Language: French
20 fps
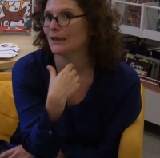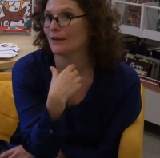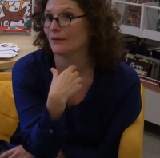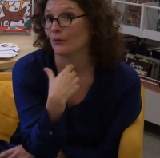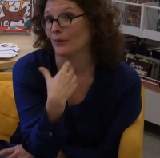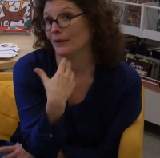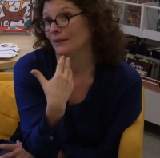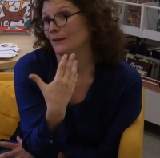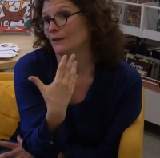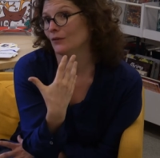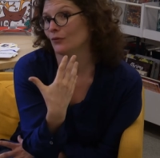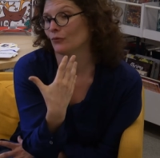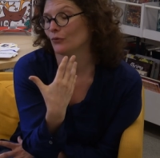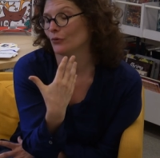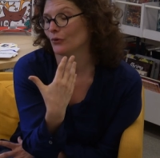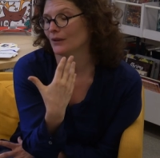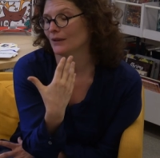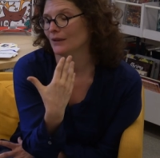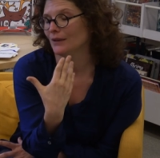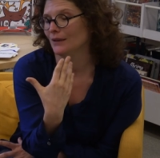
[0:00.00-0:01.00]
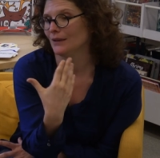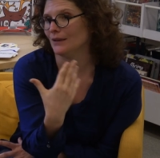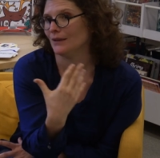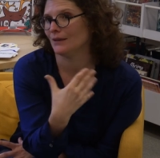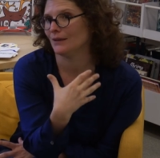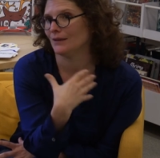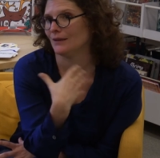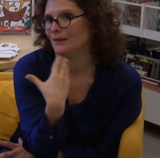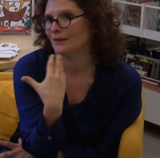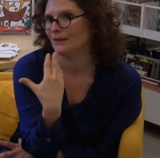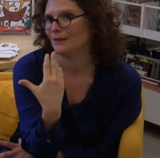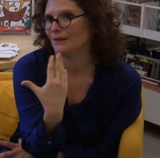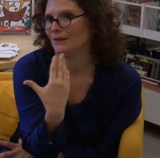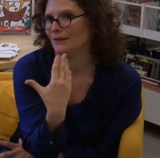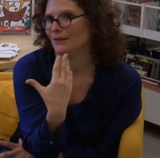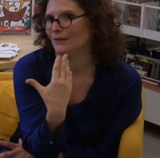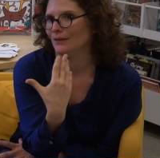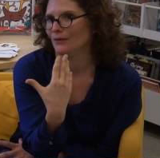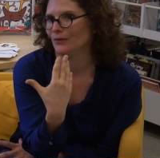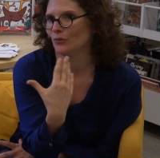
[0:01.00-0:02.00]
Cela dit, si on veut qu'il
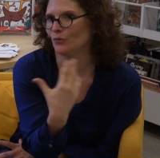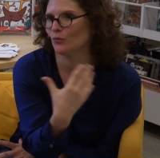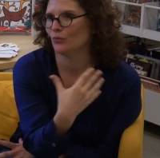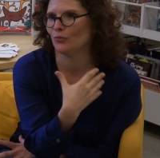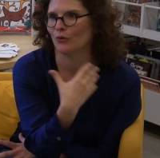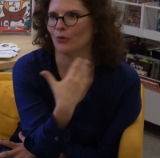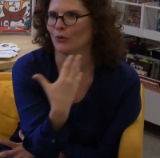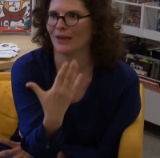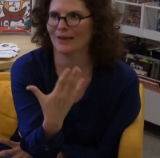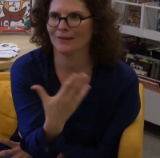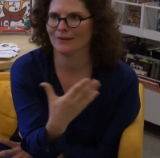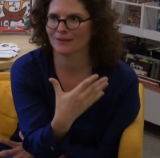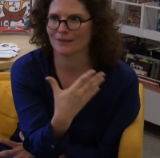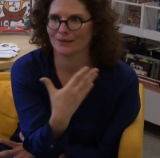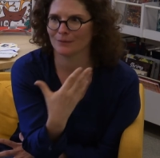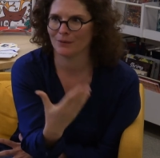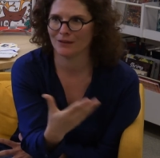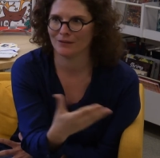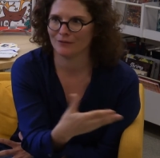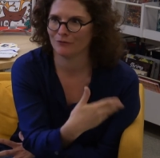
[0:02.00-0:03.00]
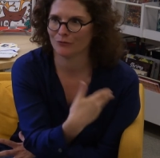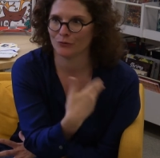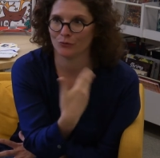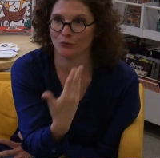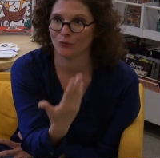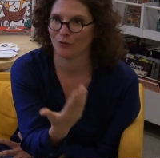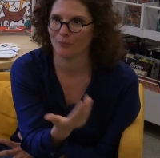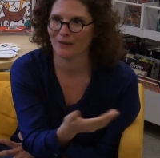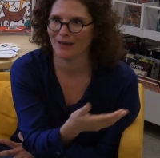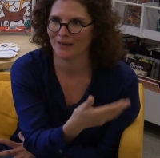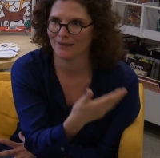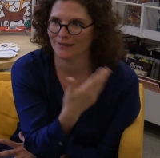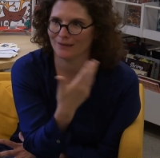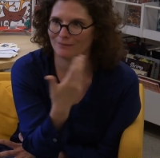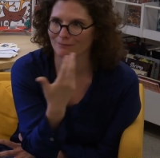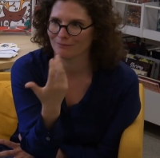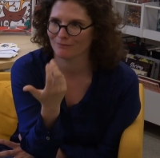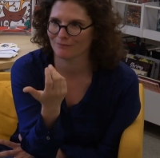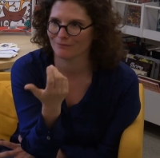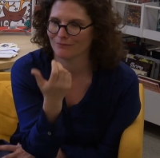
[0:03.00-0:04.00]
s'ouvre au lynx, eh ben, il faut lui en
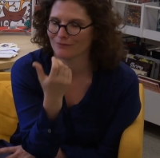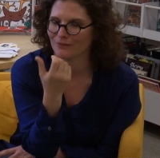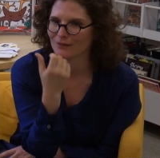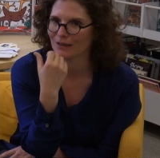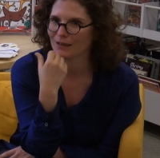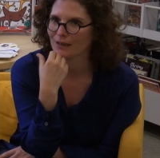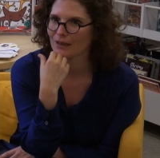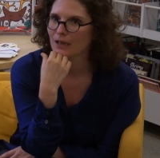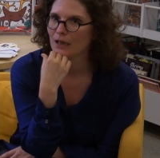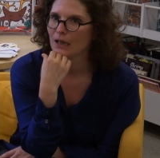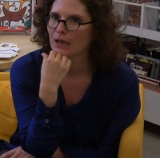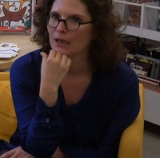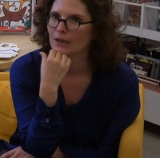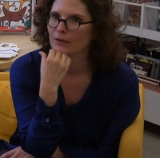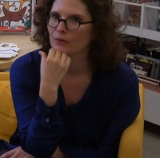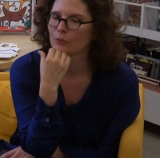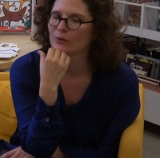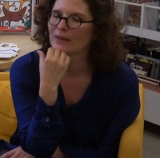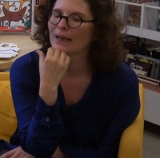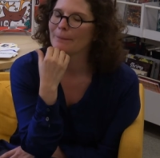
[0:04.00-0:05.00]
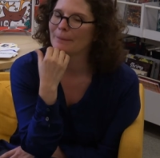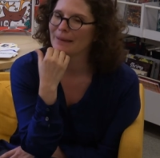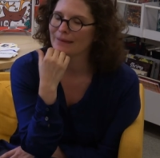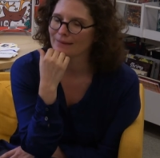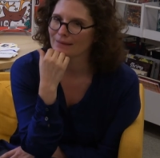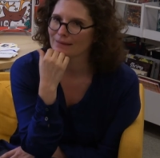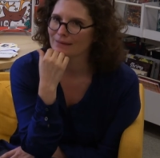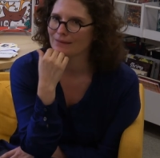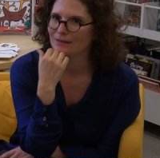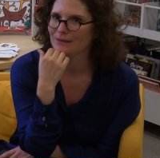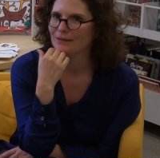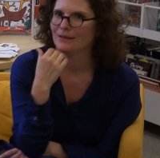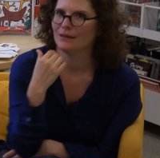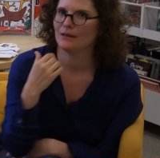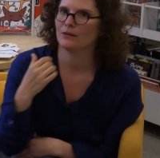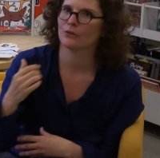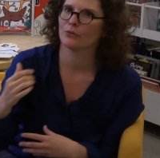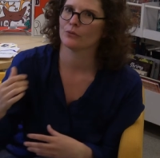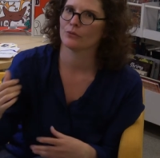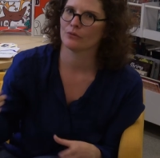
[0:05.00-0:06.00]
parler. Donc il n'y a pas cette
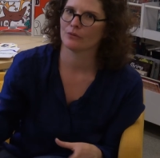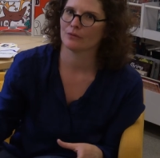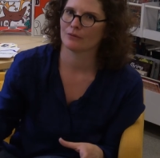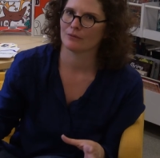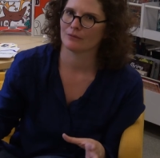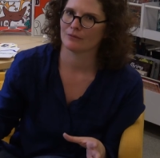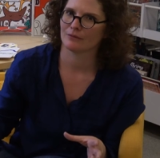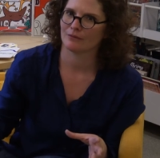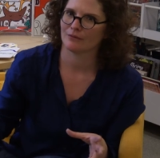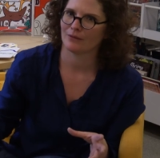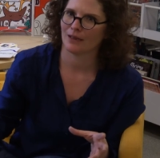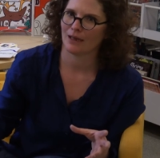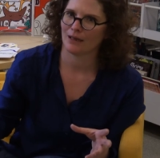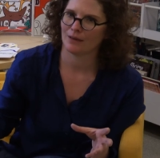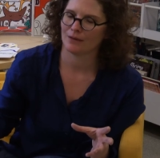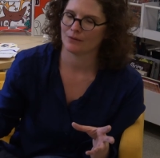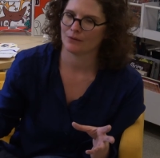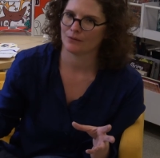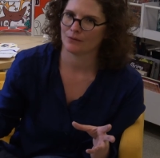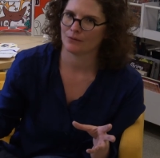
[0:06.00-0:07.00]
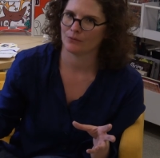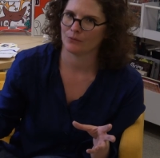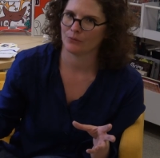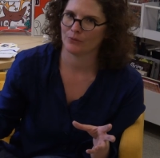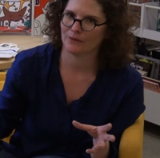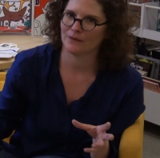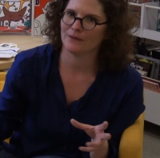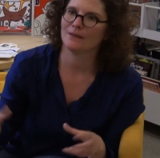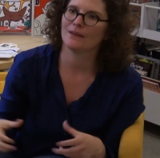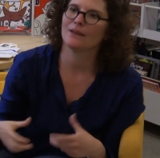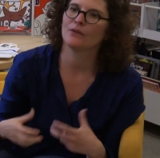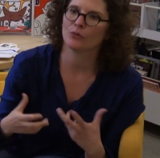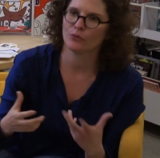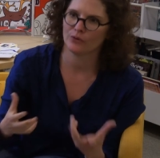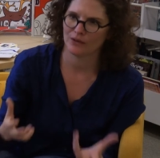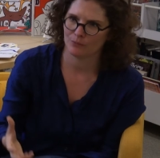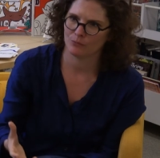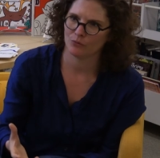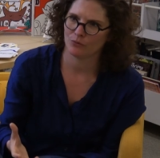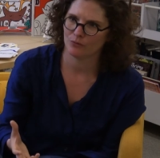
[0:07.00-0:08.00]
idée qu'on va euh, utiliser que
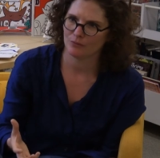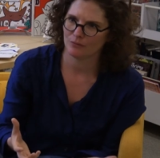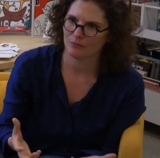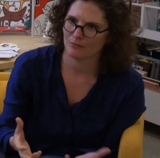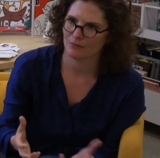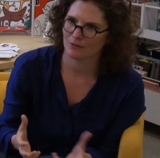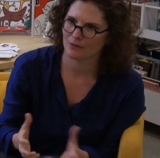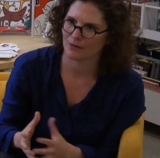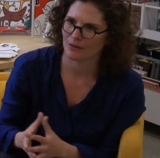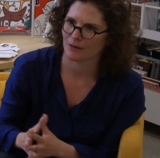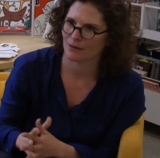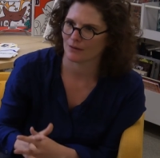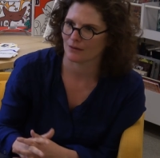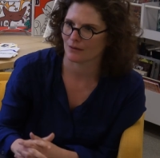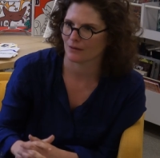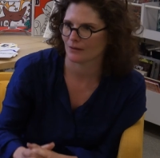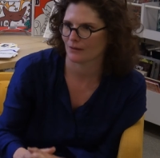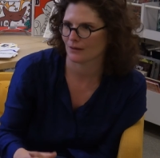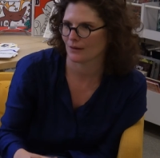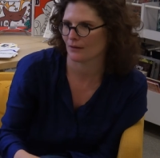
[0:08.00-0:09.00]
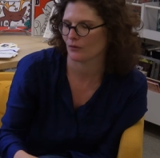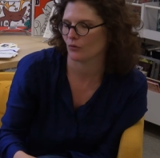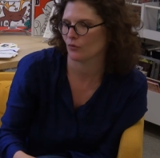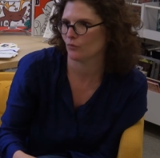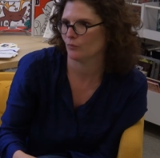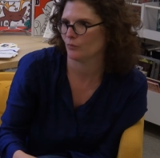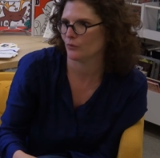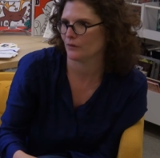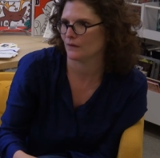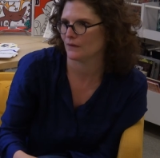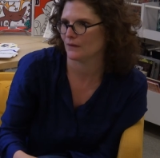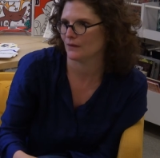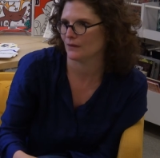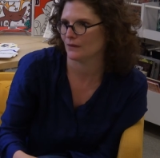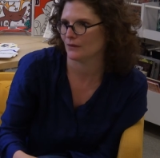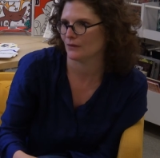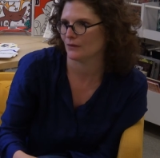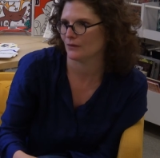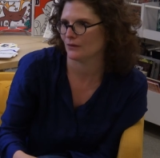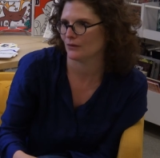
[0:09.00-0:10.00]
des mots qu'un tout
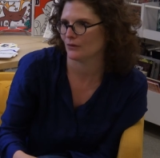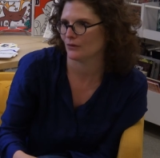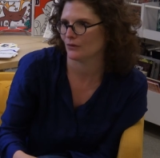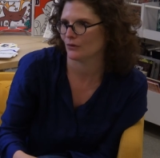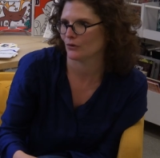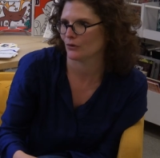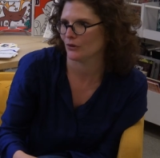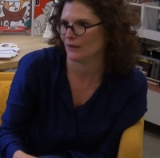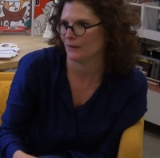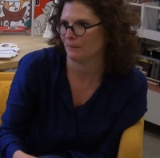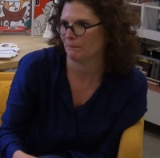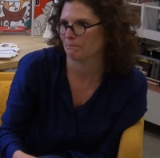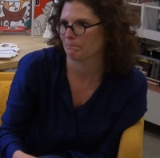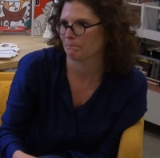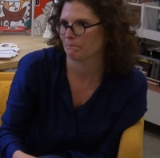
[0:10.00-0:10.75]
petit euh, connaît.